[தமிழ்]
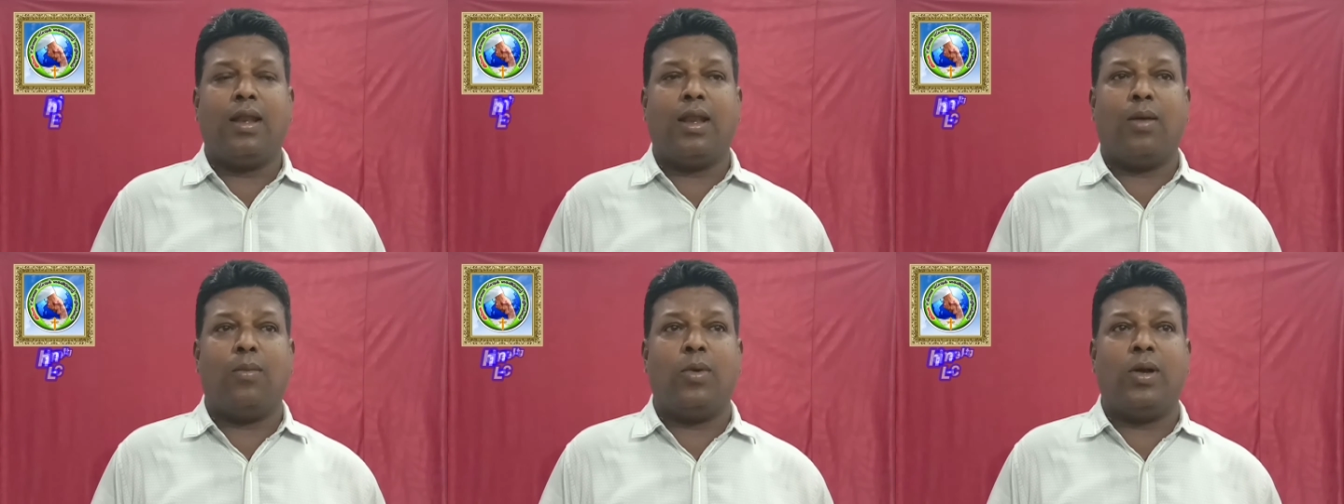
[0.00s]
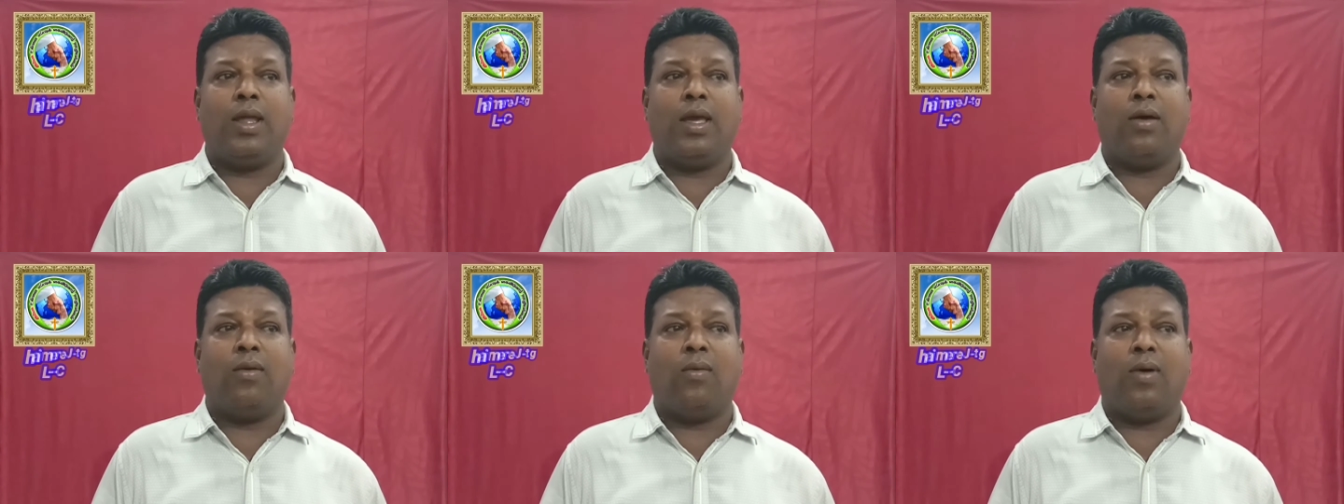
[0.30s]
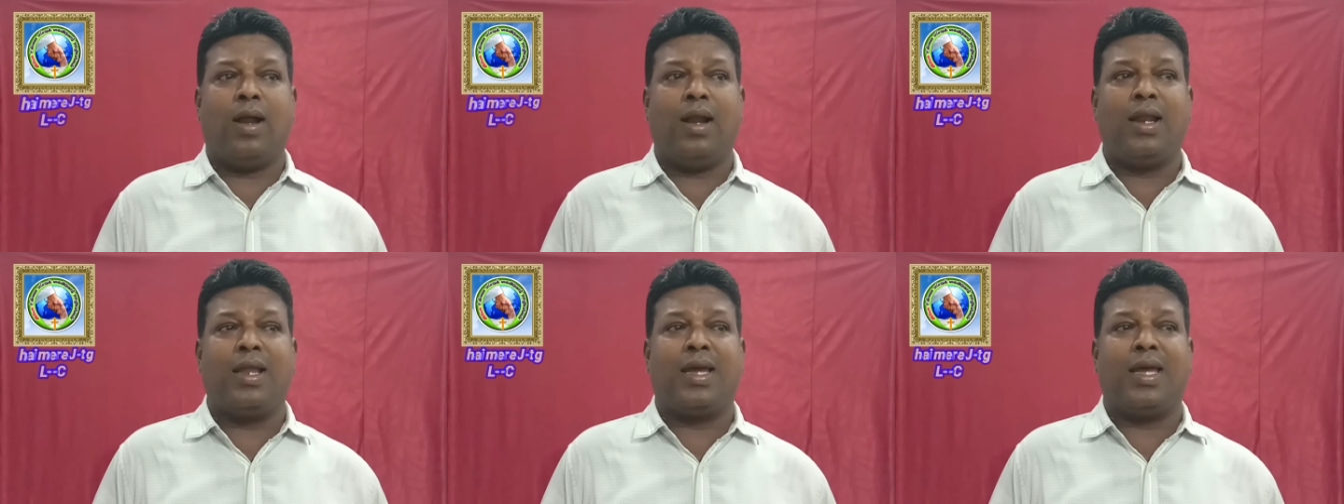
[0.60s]
நம்முடைய
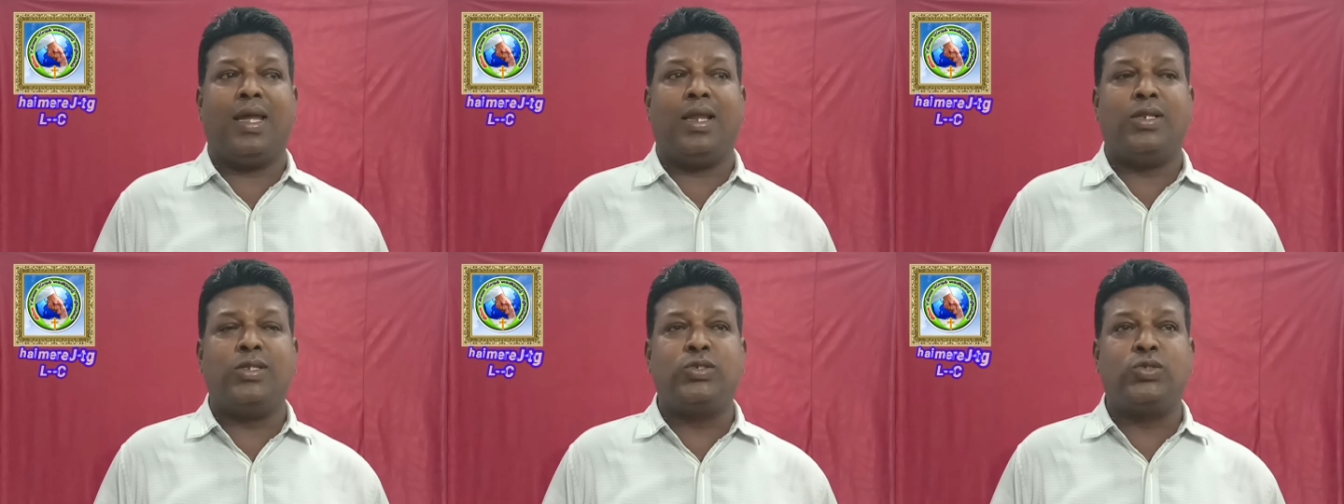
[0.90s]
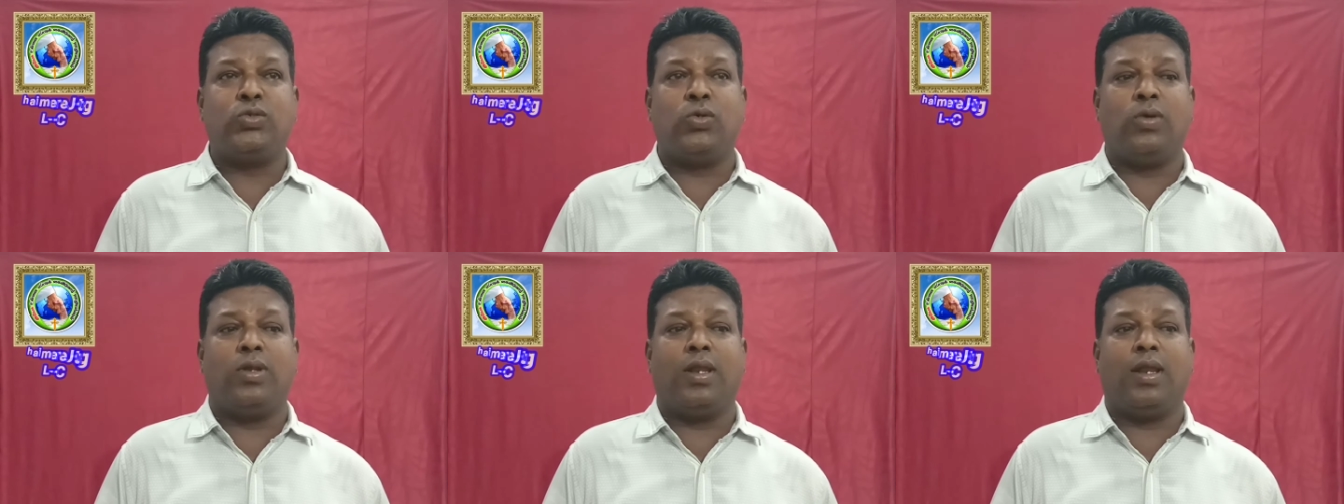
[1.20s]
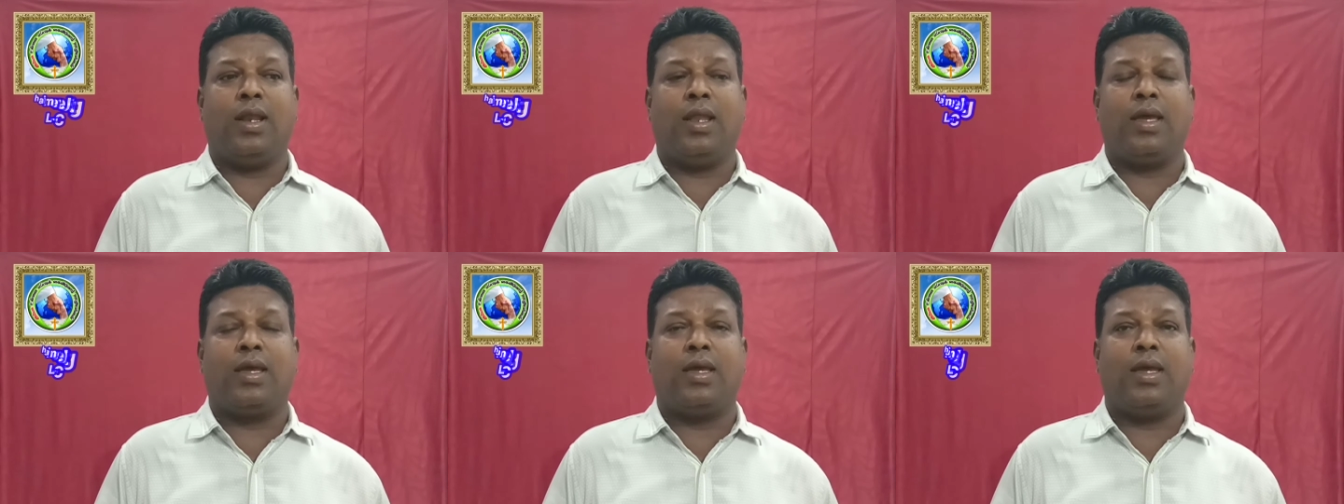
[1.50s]
வாழ்க்கையின்
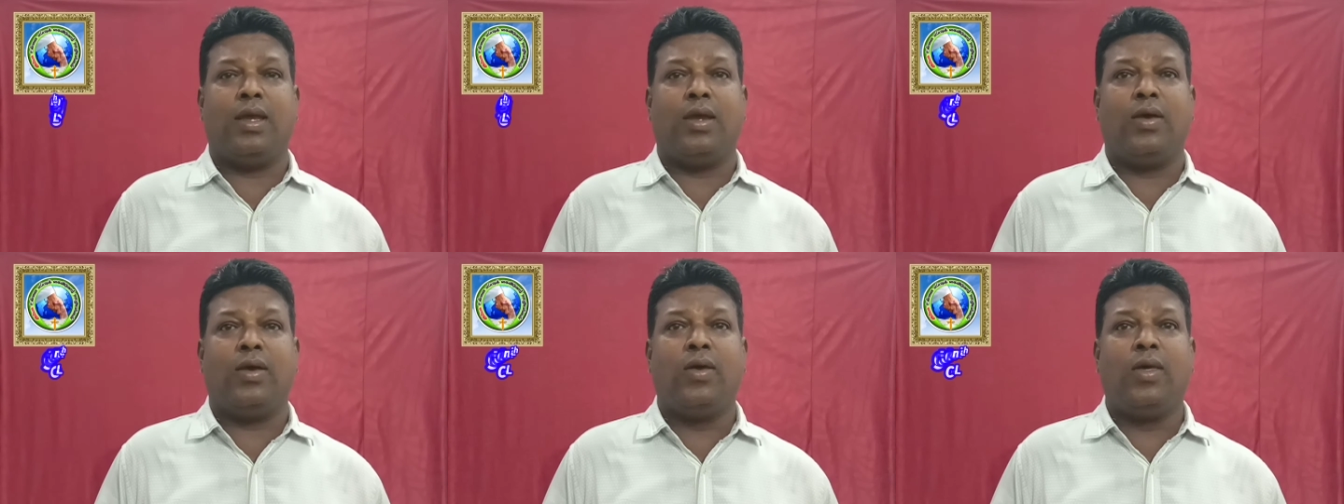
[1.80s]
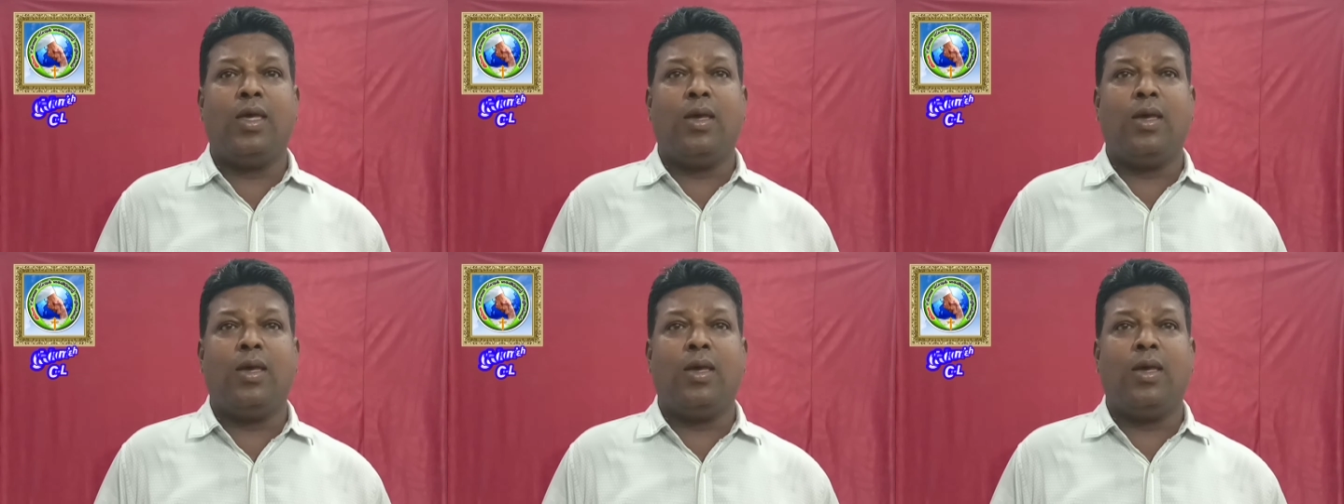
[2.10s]
சூழ்நிலைக்கு